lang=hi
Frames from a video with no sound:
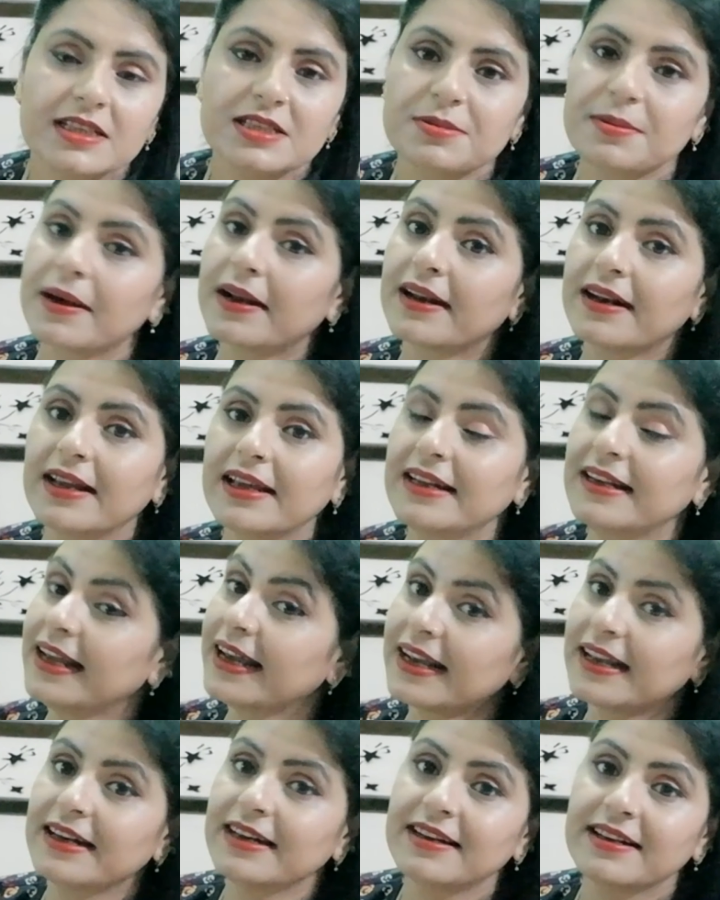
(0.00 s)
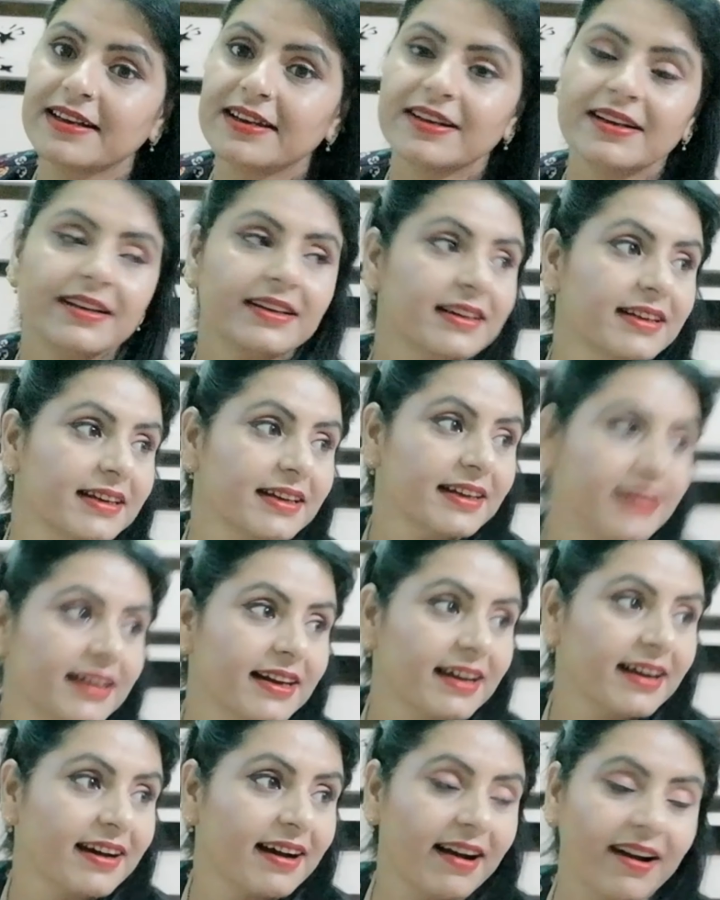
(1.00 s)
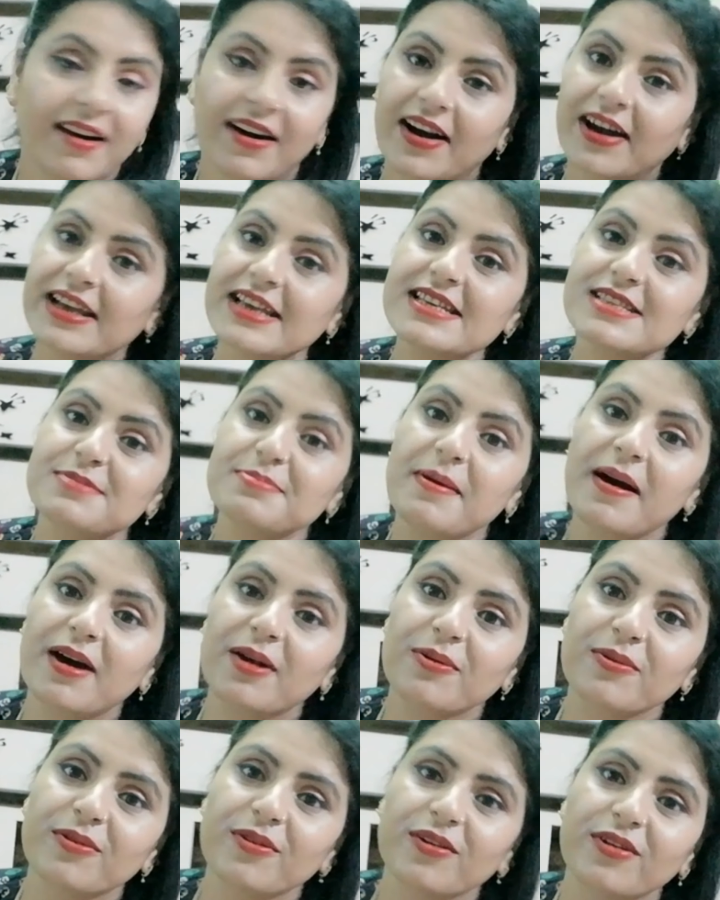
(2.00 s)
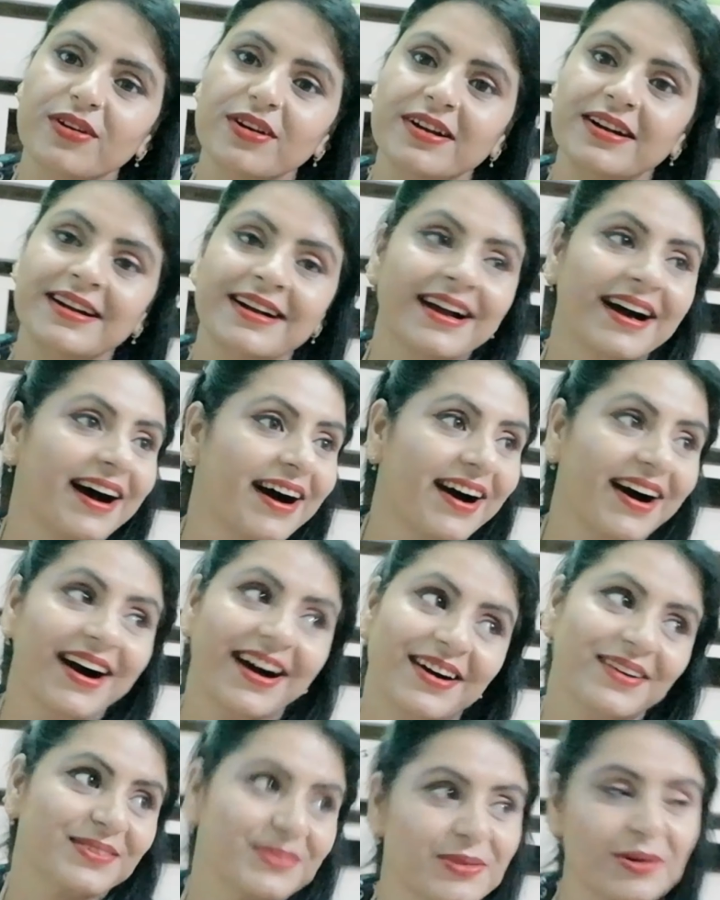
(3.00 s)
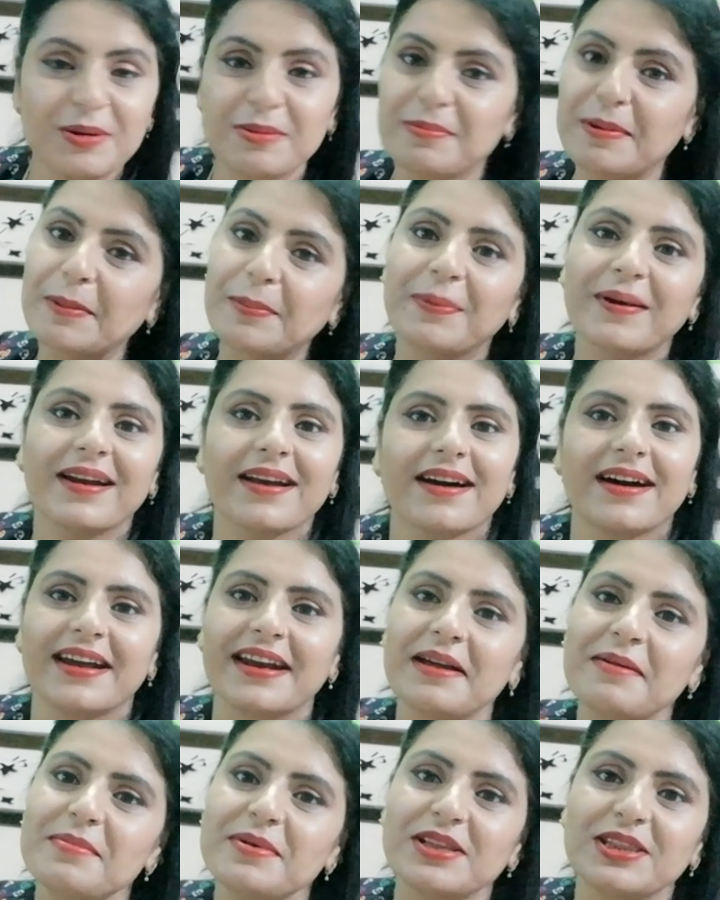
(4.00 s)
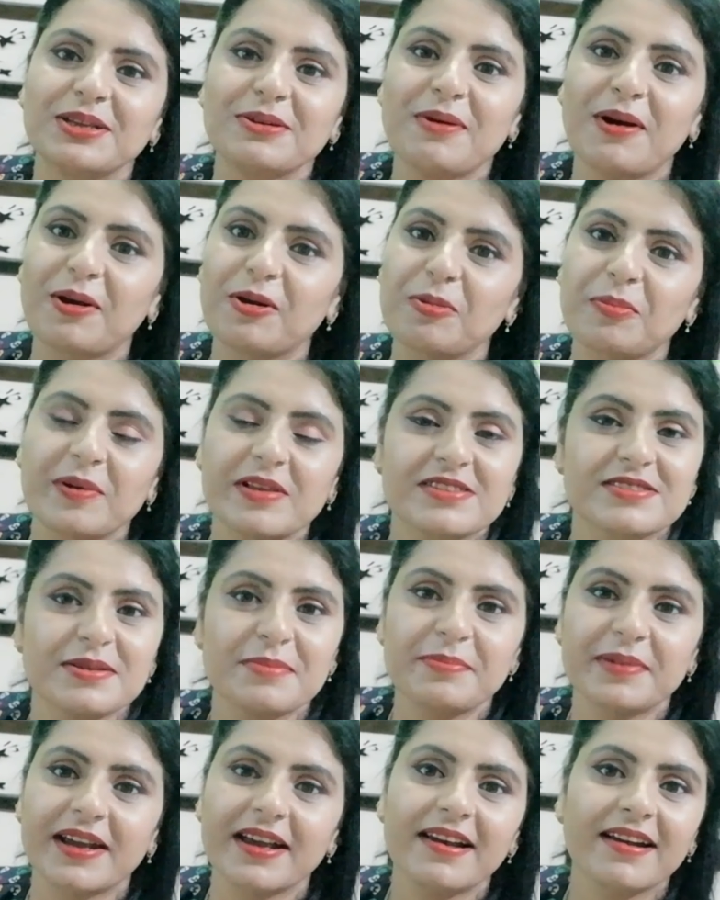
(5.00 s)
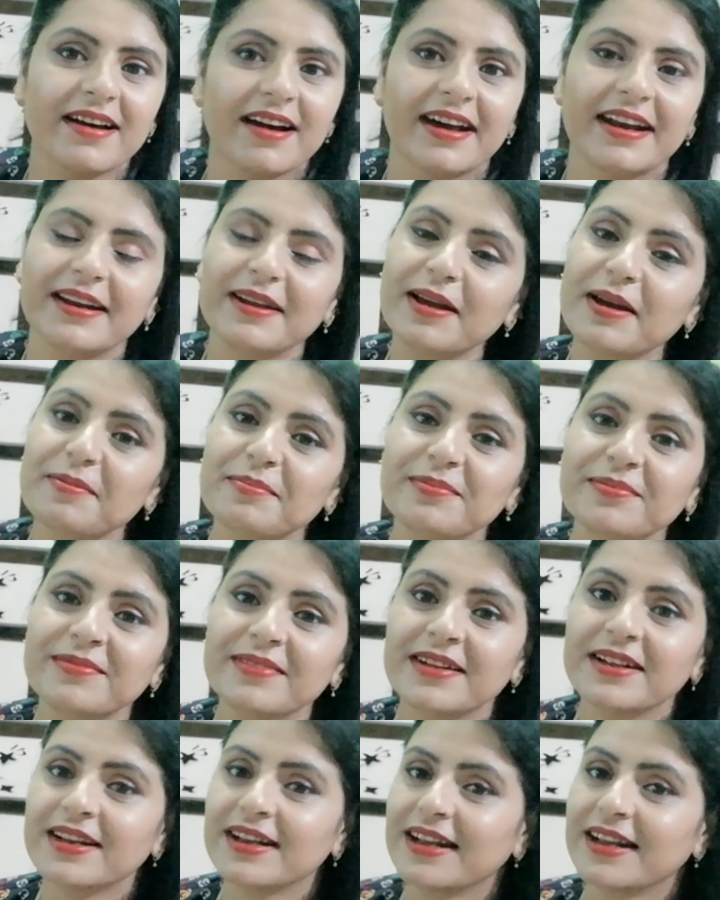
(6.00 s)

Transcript: इस बार नहीं इस बार लेकिन हाँ इस बार वॉल हाँ वॉल पेपर लगा रहे हैं दीवारों पे जम के लगा रहे हैं हम